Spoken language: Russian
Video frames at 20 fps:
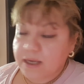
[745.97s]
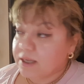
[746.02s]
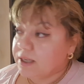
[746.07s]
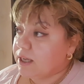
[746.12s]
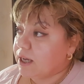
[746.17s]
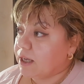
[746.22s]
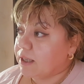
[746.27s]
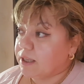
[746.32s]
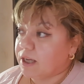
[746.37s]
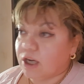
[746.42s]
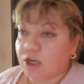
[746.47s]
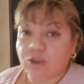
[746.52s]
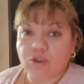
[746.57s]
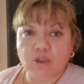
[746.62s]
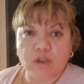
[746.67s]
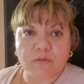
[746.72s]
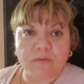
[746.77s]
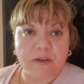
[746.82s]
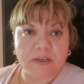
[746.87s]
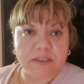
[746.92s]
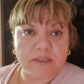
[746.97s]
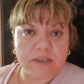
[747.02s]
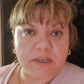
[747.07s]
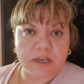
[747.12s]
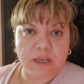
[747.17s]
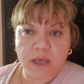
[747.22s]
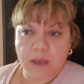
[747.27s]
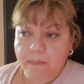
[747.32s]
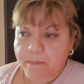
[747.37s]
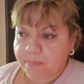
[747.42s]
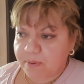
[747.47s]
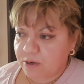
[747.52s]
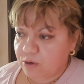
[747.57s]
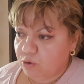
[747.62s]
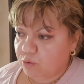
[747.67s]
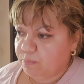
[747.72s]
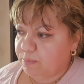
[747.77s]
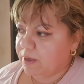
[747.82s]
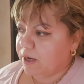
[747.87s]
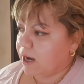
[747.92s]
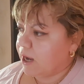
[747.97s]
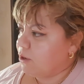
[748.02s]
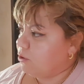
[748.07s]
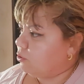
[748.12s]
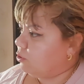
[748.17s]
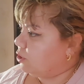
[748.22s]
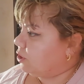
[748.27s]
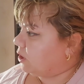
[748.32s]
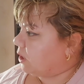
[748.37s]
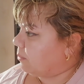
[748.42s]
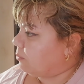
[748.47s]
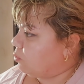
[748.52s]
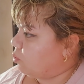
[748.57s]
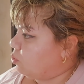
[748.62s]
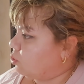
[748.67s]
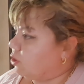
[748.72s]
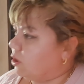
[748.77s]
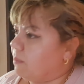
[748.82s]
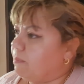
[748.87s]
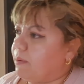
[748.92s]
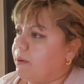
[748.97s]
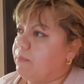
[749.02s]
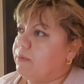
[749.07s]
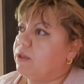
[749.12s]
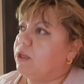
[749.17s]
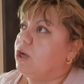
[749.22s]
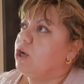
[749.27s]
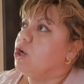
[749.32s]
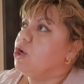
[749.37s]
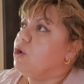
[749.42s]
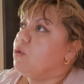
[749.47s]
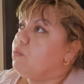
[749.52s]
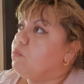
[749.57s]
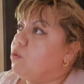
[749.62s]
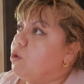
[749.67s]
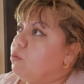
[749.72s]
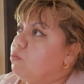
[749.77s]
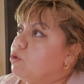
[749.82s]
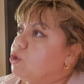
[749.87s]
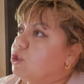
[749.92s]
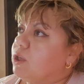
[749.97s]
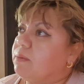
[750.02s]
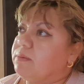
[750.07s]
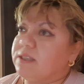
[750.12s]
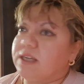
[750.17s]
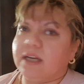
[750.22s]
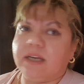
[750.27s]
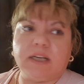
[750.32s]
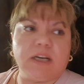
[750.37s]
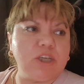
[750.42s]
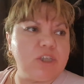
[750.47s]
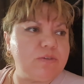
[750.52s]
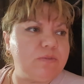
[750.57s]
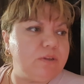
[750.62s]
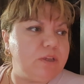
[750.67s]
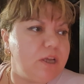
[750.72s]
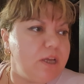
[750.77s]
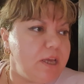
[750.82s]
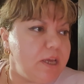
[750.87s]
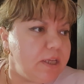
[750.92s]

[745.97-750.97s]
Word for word: я нахожусь в квартире и пыль убираю, и там окна помыла, мой муж там закрашивал,